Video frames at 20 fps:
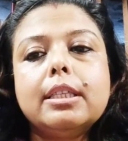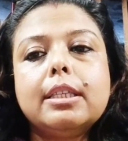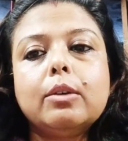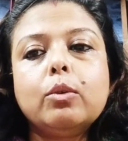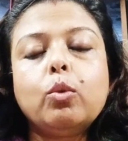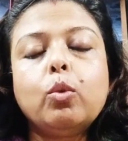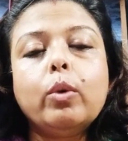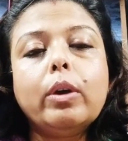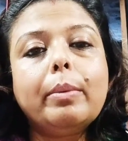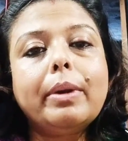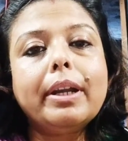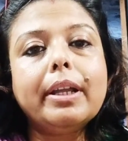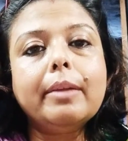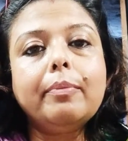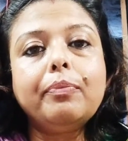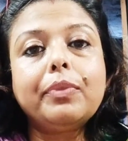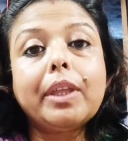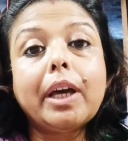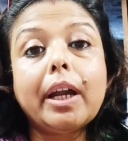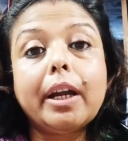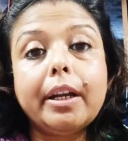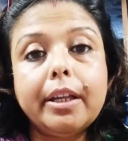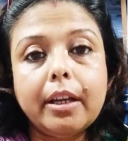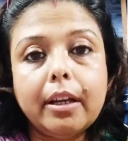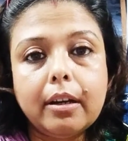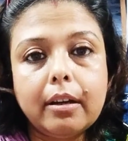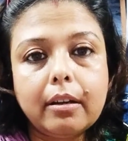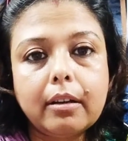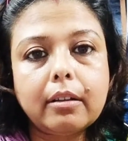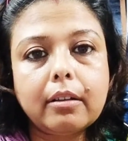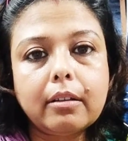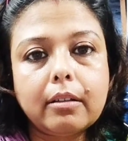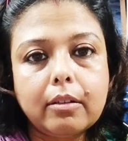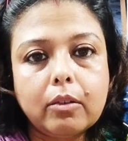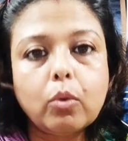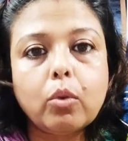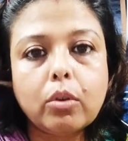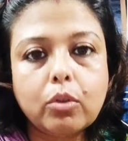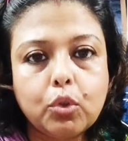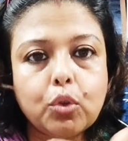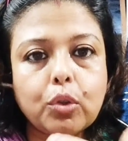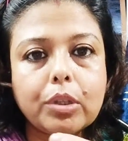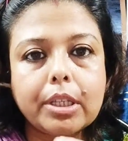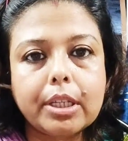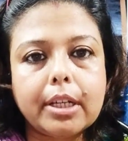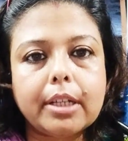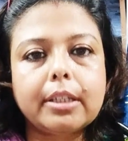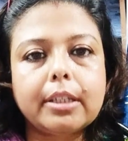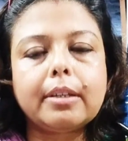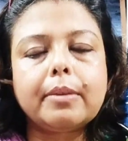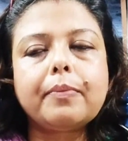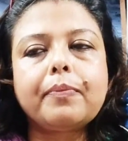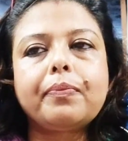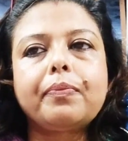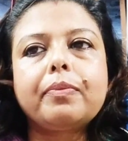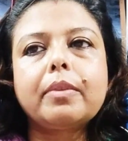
যে ও এবারে থার্ড ইয়ার পর চলছে আর কি